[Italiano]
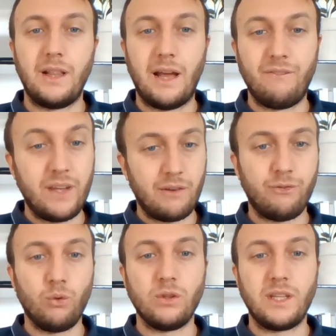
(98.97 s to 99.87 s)
la vera
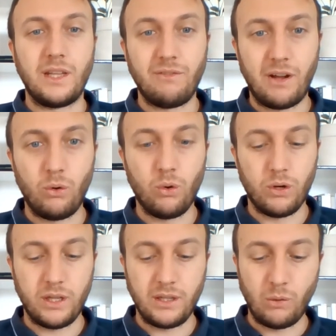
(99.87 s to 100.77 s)
fonte dei
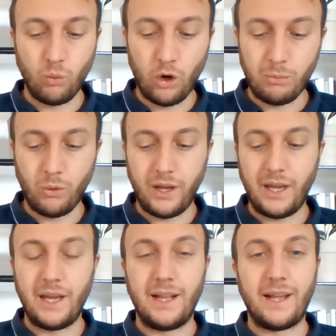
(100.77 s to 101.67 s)
valori dell'uomo
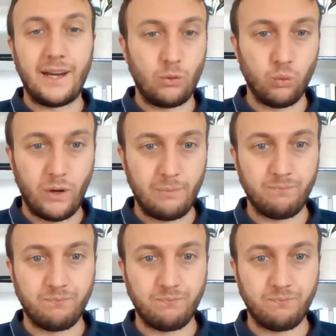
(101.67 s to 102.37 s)
è la natura,